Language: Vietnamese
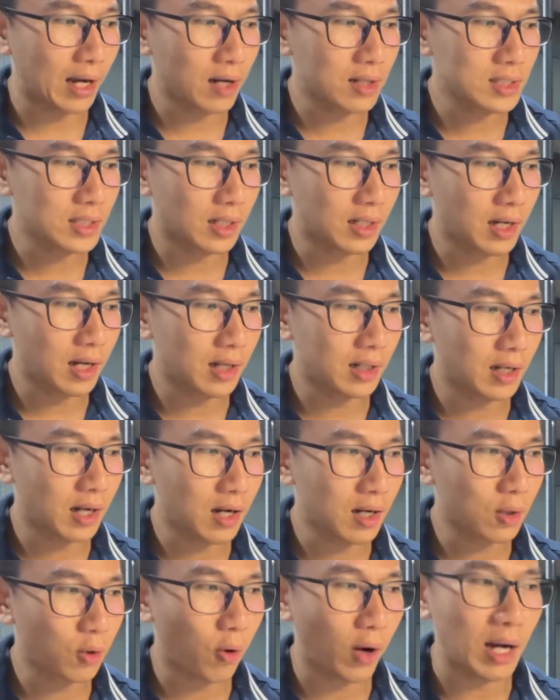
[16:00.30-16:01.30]
nó trở nên
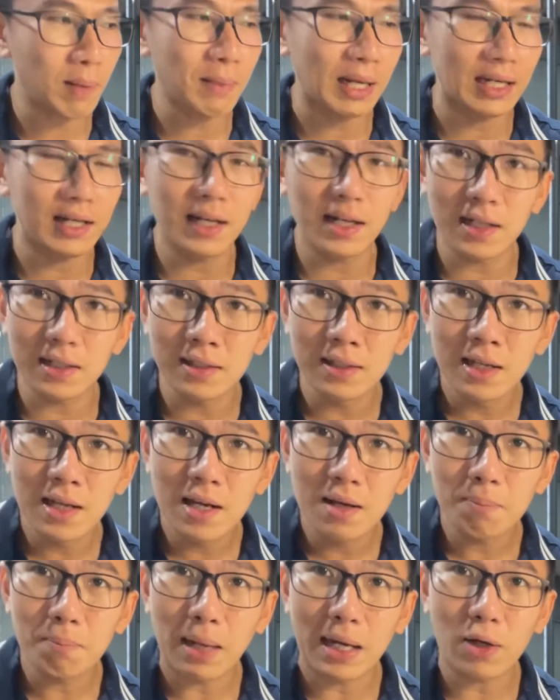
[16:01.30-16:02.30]
nó khỏe mạnh hơn
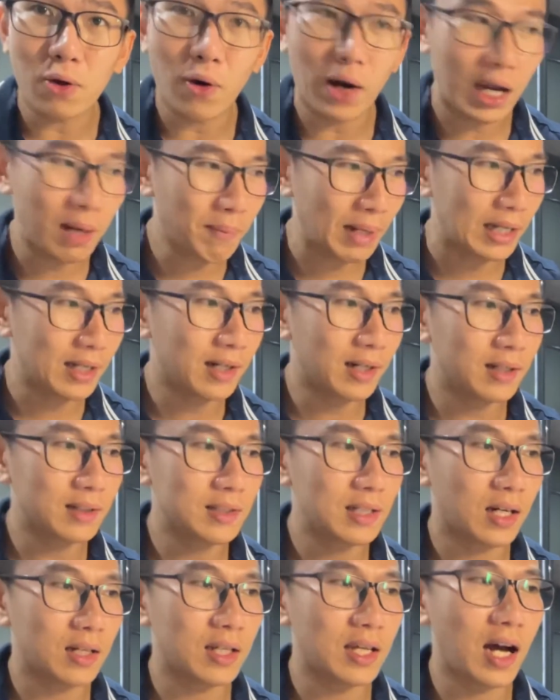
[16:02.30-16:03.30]
bạn khỏe mạnh hơn
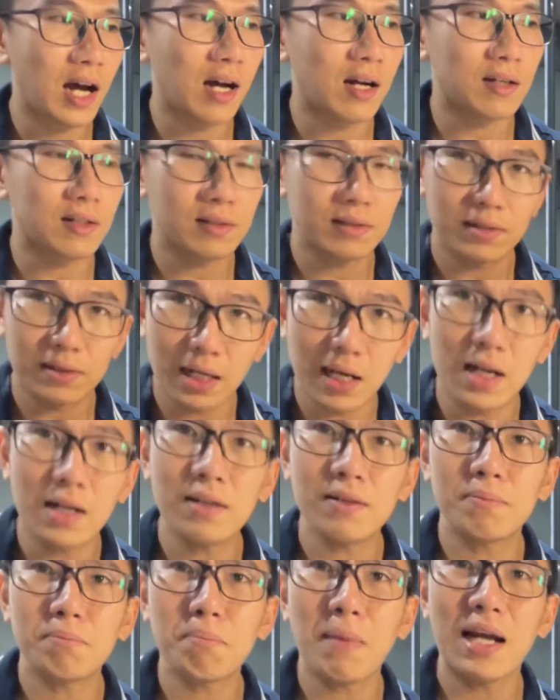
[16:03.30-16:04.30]
dần dần
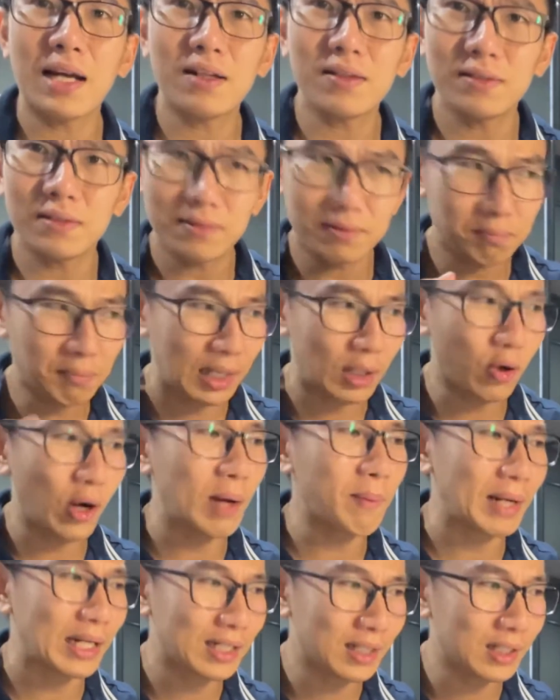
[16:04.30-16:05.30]
đó bạn bạn
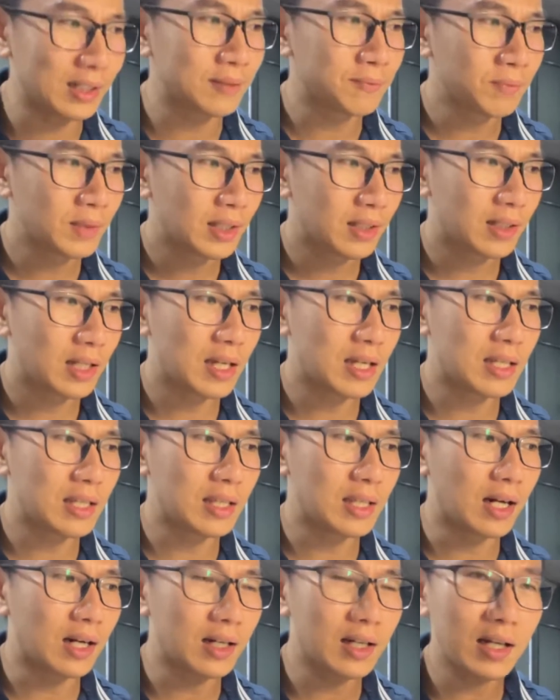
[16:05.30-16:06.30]
khỏe mạnh hơn thì
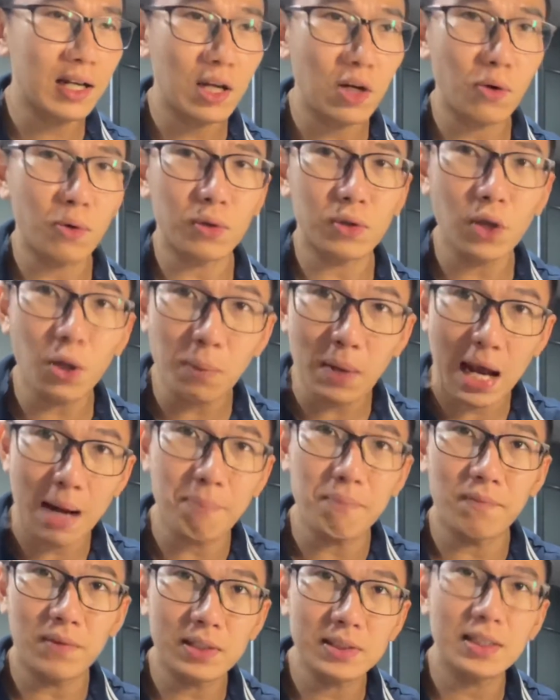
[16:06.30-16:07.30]
những cái điều tốt đẹp
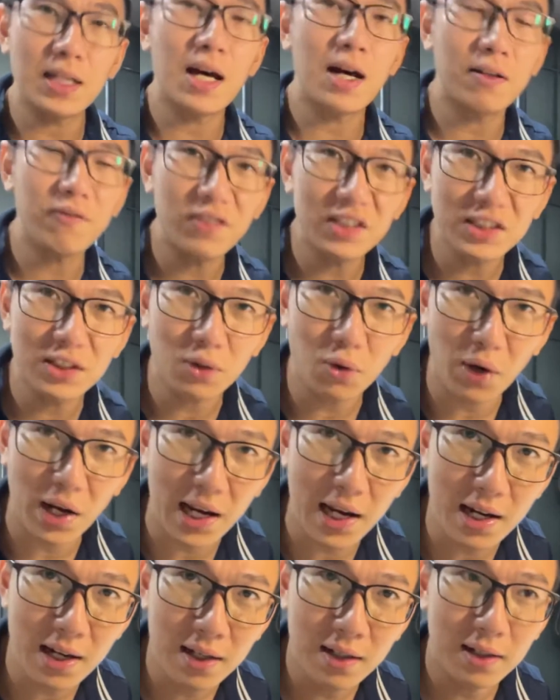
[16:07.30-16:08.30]
nó sẽ đến với sức khỏe
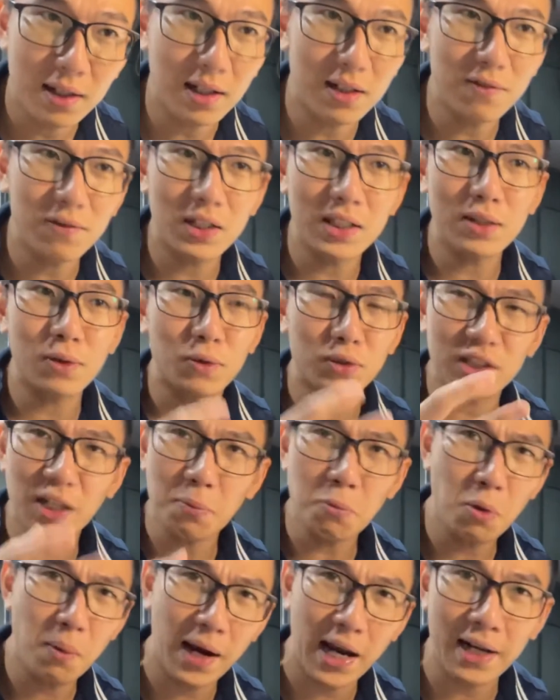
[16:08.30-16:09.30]
đến với cuộc
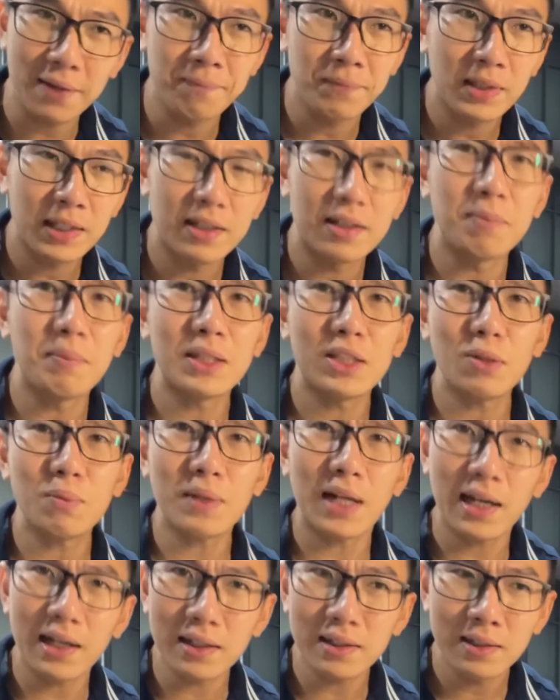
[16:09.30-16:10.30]
sống của bạn và mình chúng
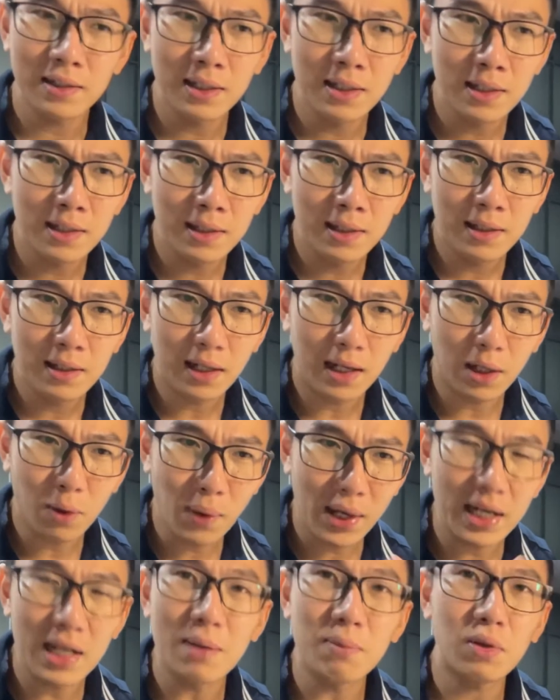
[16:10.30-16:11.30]
ta ở
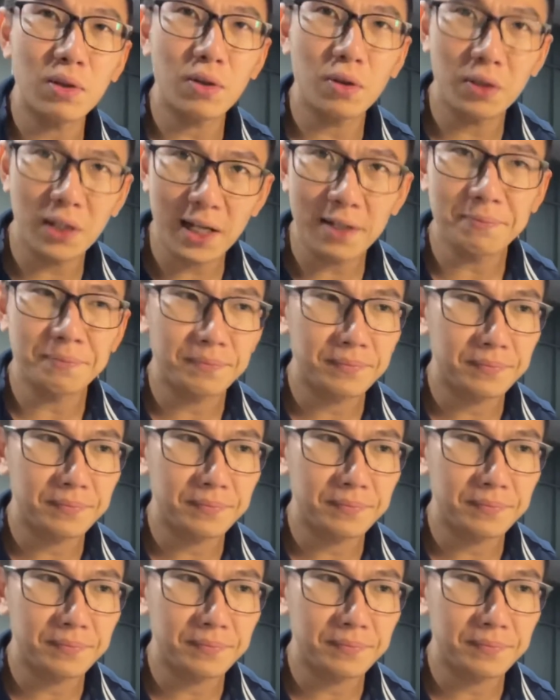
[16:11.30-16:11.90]
quan điểm của tôi á